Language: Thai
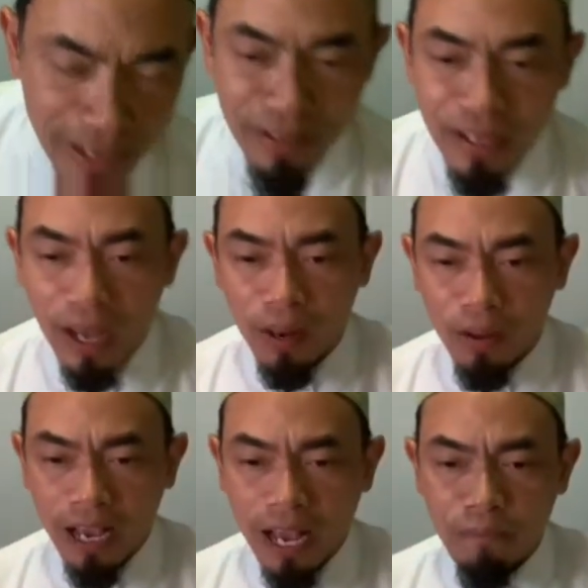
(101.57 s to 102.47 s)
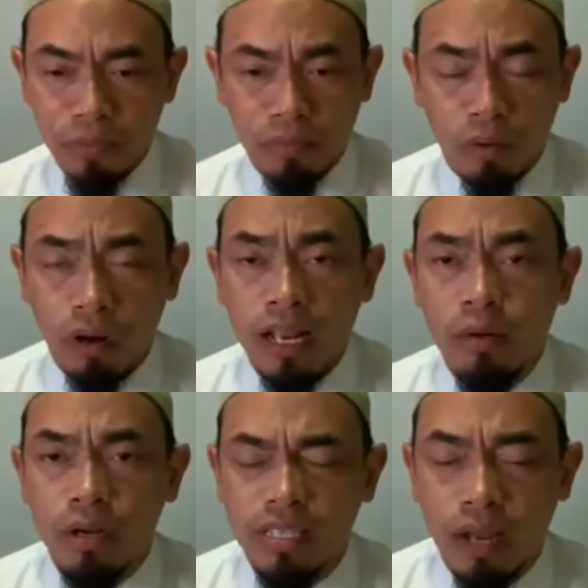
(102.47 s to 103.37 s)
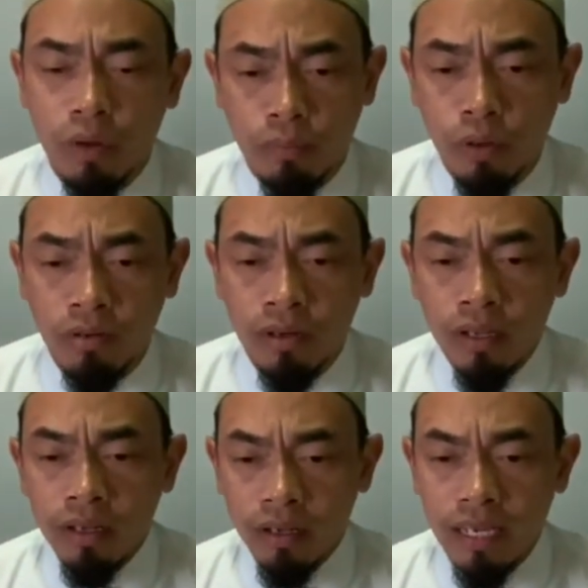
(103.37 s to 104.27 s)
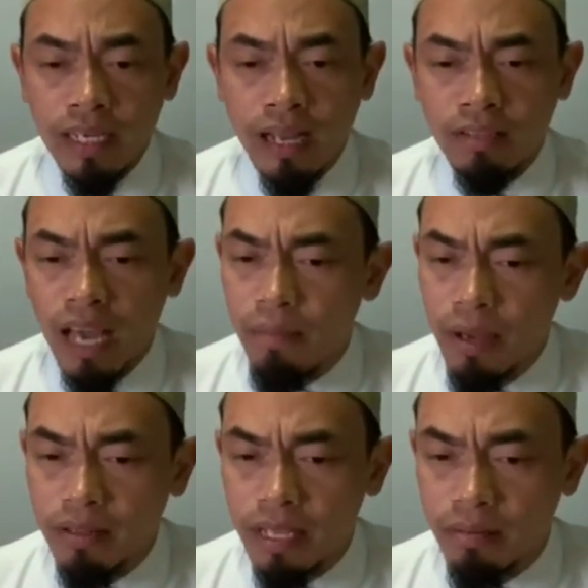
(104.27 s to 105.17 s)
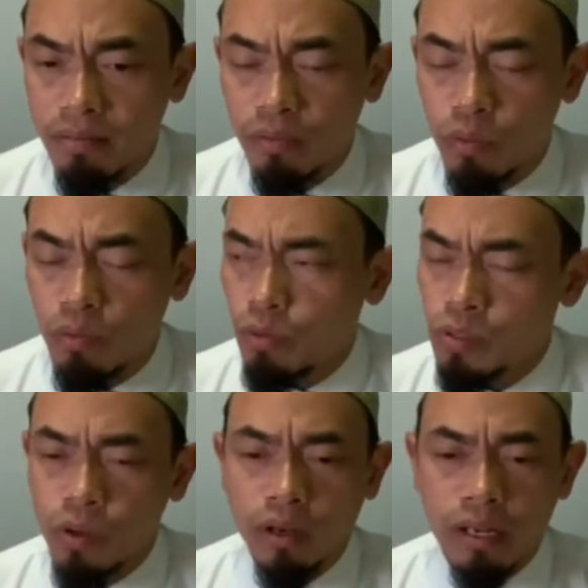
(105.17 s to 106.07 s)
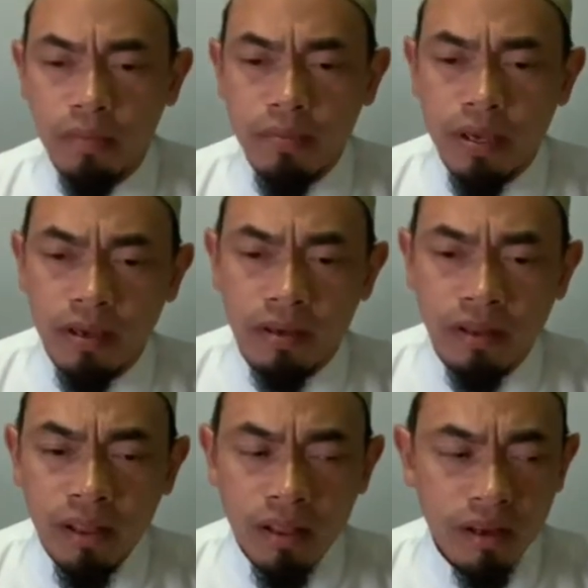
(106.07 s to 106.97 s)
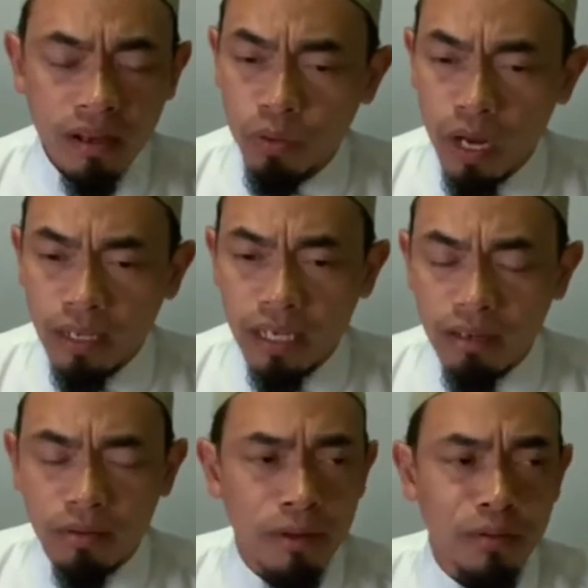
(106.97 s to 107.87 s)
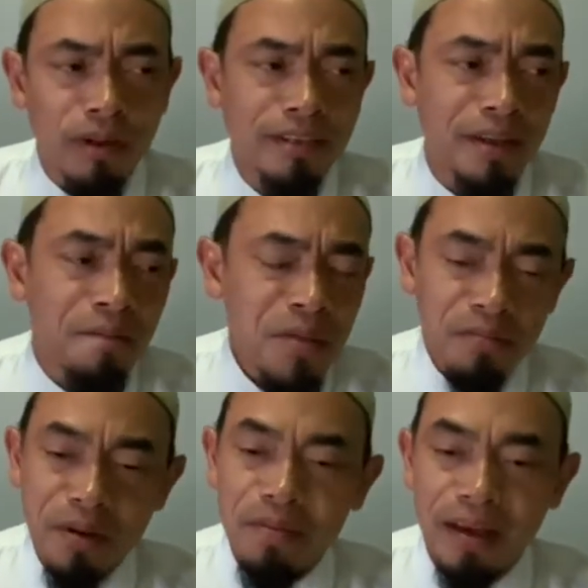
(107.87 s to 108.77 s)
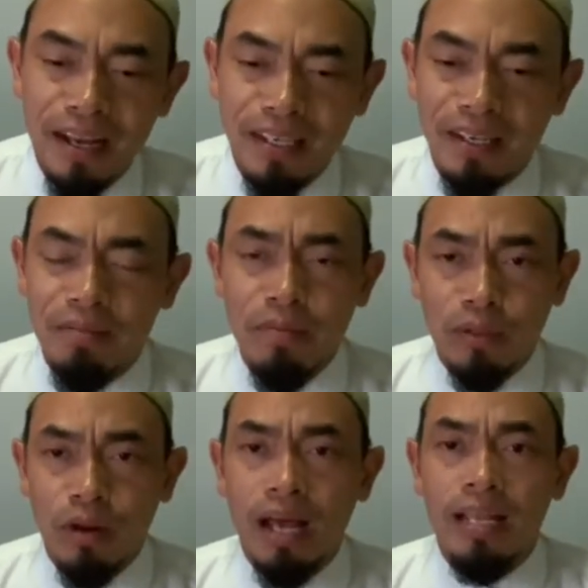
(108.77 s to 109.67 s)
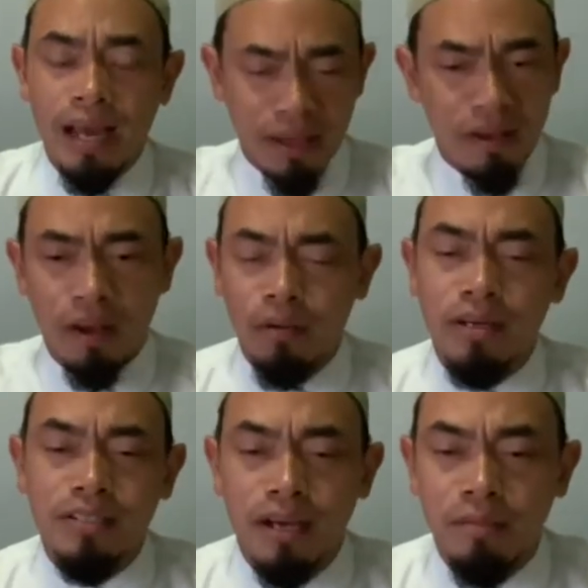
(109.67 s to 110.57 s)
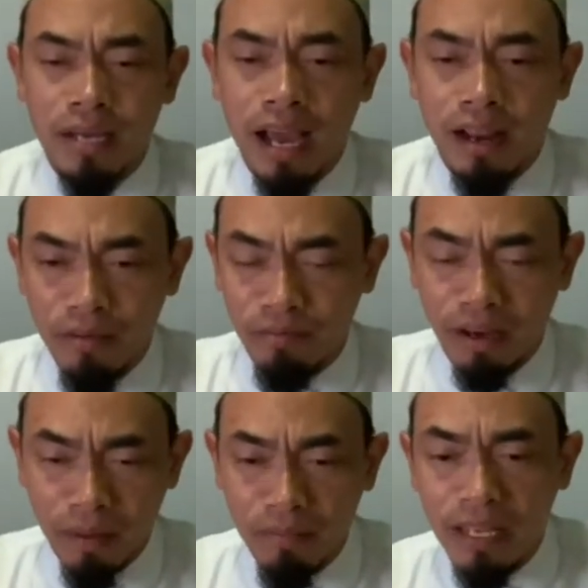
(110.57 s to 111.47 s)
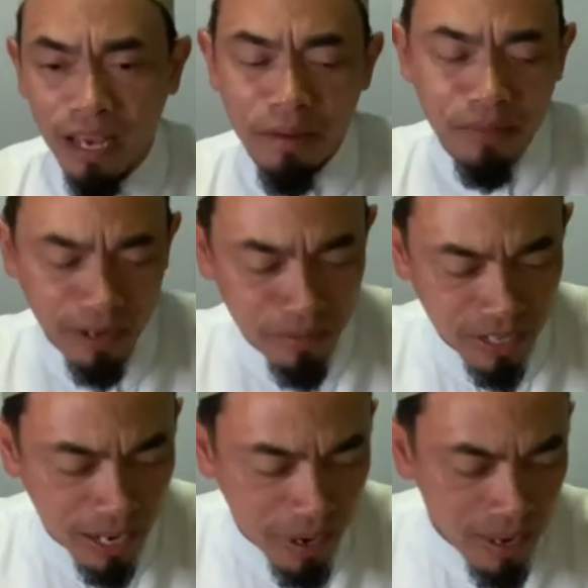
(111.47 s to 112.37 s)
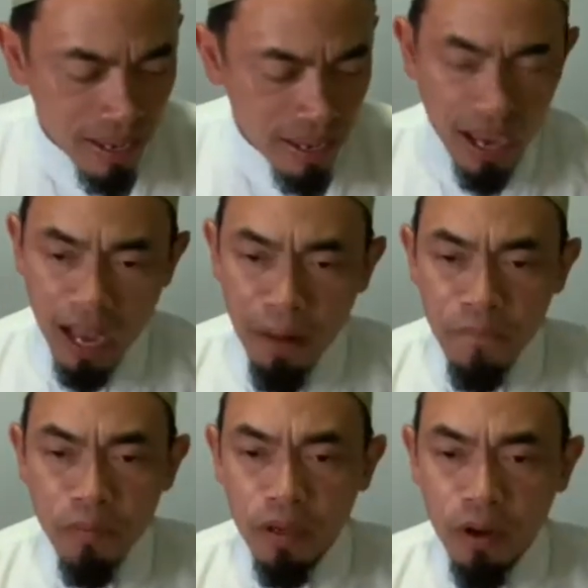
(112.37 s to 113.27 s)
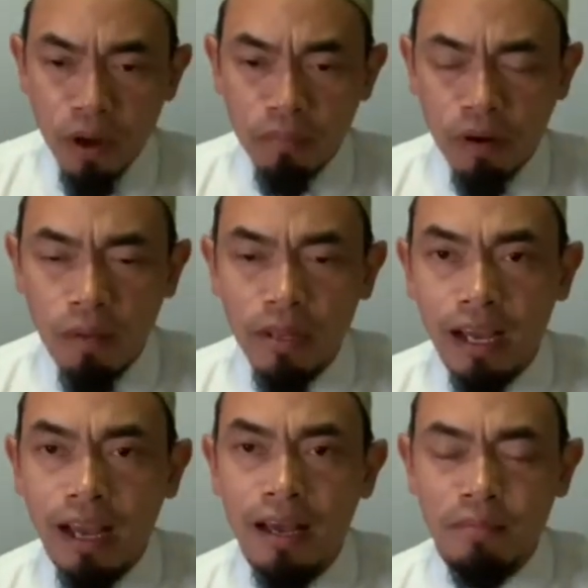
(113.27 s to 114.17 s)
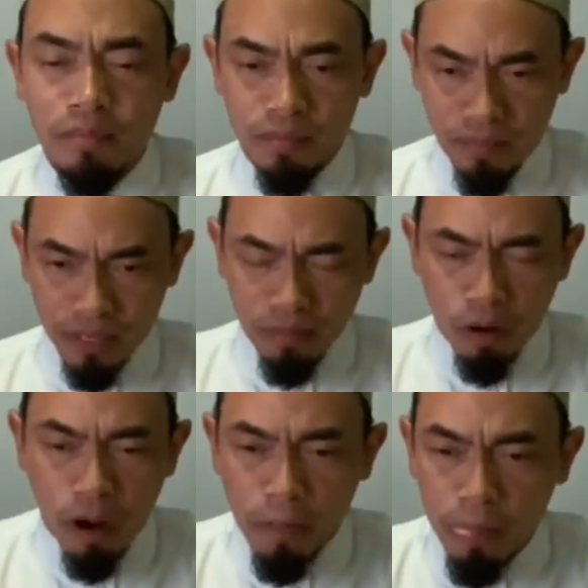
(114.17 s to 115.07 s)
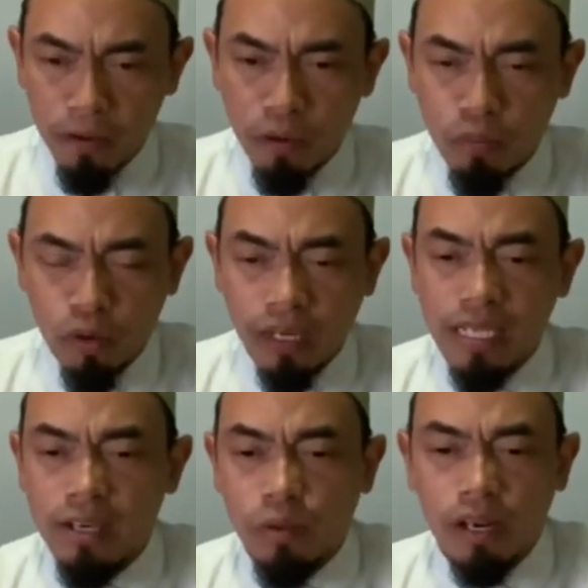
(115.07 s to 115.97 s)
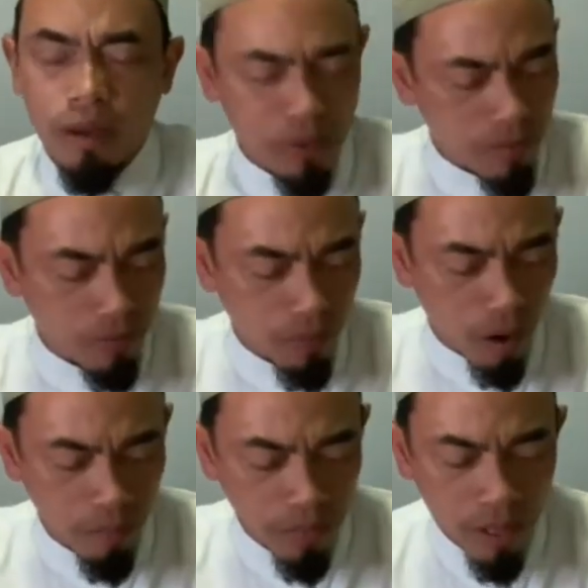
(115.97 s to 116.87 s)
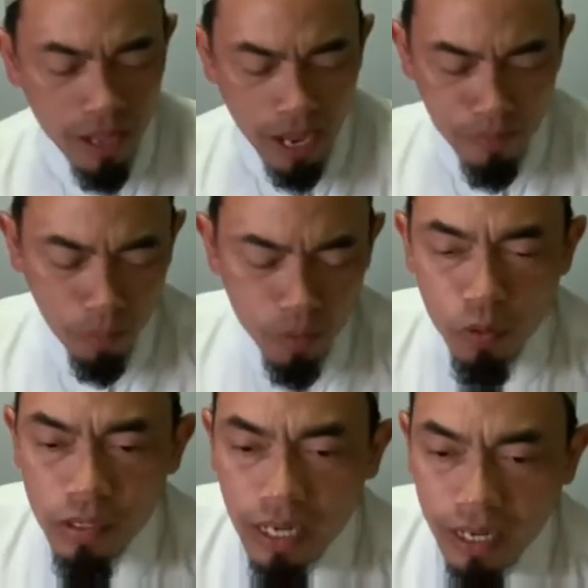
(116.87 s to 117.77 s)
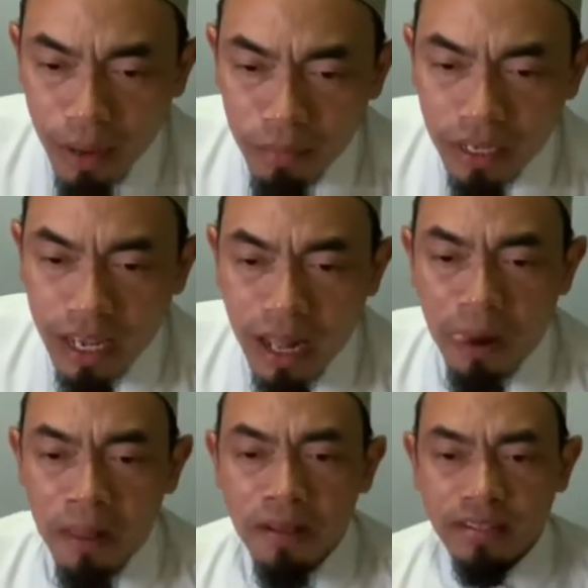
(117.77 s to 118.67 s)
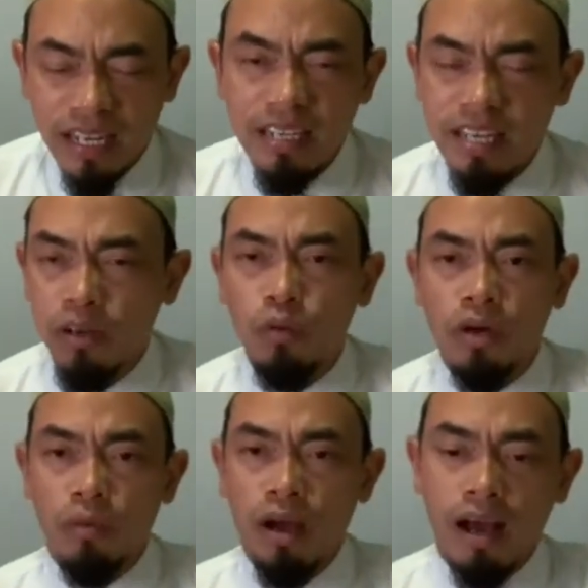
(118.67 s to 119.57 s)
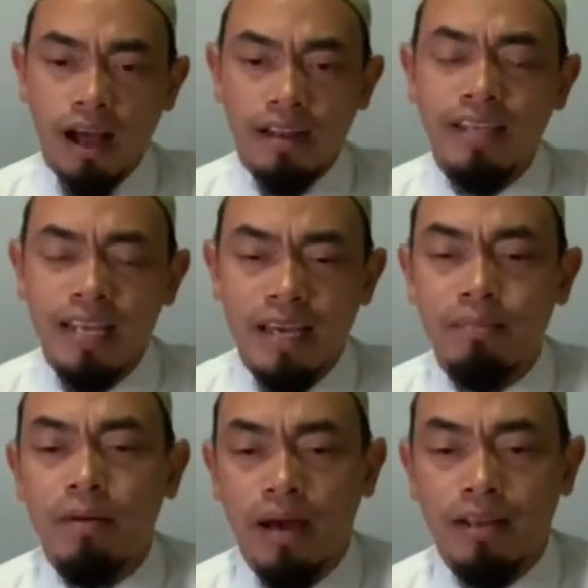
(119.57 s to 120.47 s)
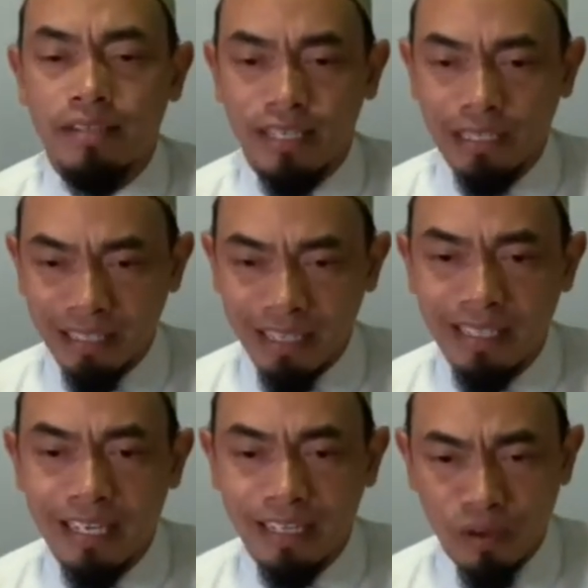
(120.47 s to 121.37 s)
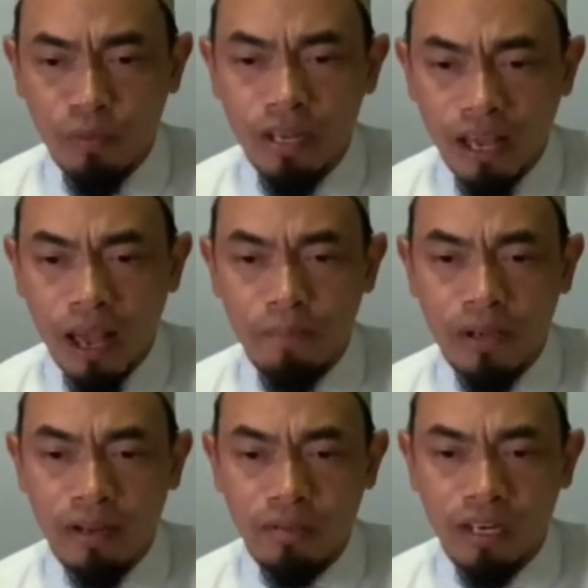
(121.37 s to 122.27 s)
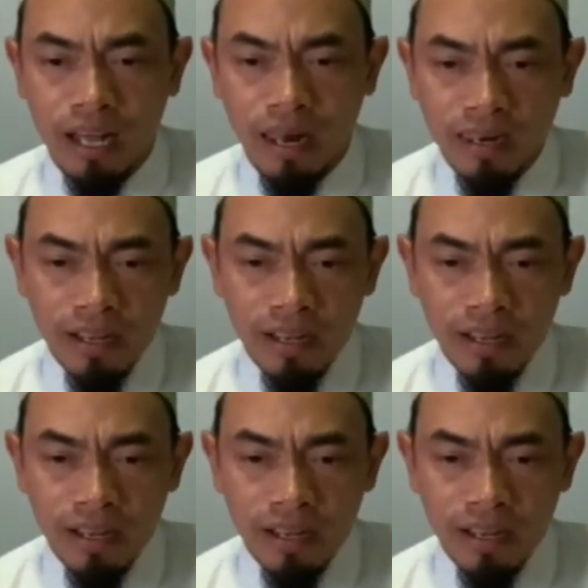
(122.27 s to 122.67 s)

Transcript: อินชาอัลลอฮ์นะครับ บอกแล้วนะวันจันทร์วันพุธ รายการถ้าไม่ติดอุซดหรือไม่มีธุรกิจธุรกิจไม่มีภารกิจหรือไม่มีธุระใดๆเราก็จะบยายให้ฟังแบบนี้นะครับอันดับดเลยละอ่ะพี่น้องพร้อมหรือยังฮะถ้าพร้อมรบกวนใครสักคนนะ พิมพ์คำว่าพร้อม ให้ผมดูสักคำหนึ่งนะฮะจะได้เช็คด้วยว่าดีเลย์ประมาณกี่นาทีกี่วินะครับนำเดลิแล้ว